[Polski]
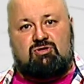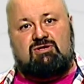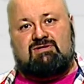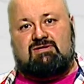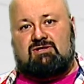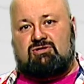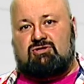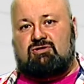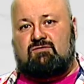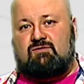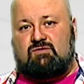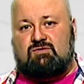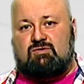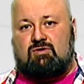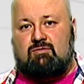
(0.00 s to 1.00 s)
musi straszyć
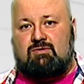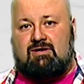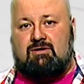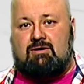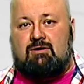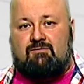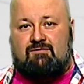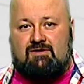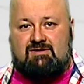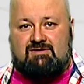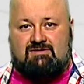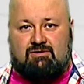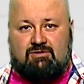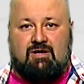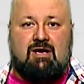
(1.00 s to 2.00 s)
fryzurą jak
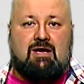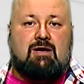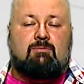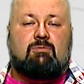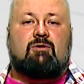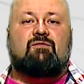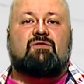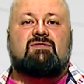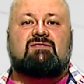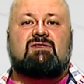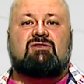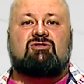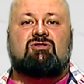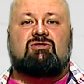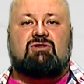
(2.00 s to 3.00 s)
Flintstone, bo
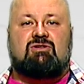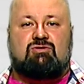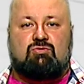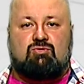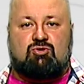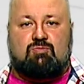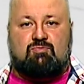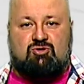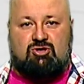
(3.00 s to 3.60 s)
fryzjerzy też już